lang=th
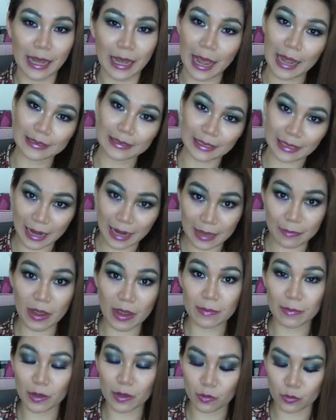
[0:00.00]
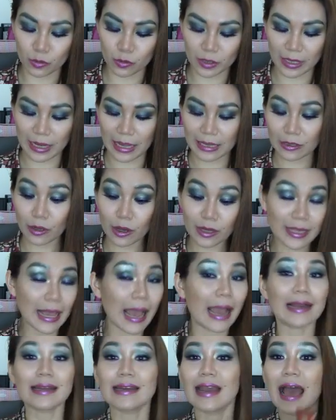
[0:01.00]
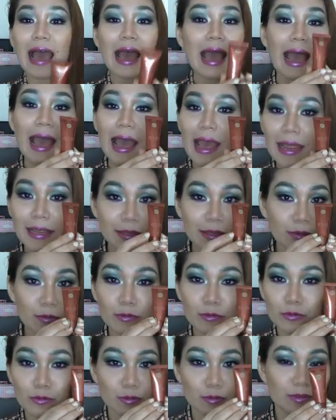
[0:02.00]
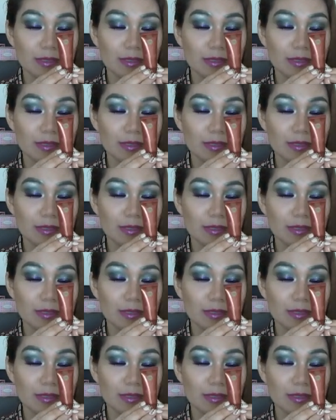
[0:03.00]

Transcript: ข่าตะไคร้ใบมะกรูดนะคะ ก็ยังได้อยู่